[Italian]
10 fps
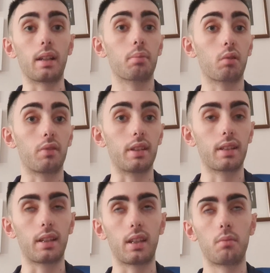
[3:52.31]
ne
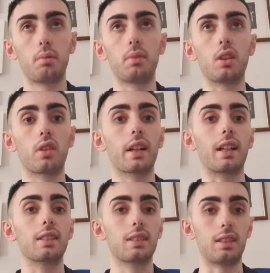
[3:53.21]
approfitta Jeremy Pino
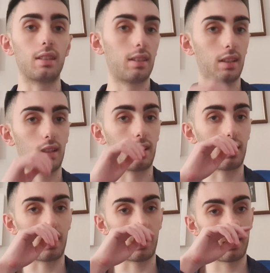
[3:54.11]
ragazzi
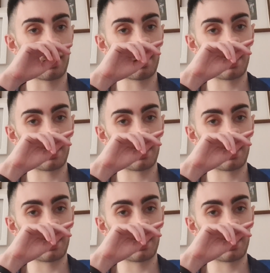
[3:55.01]
eh,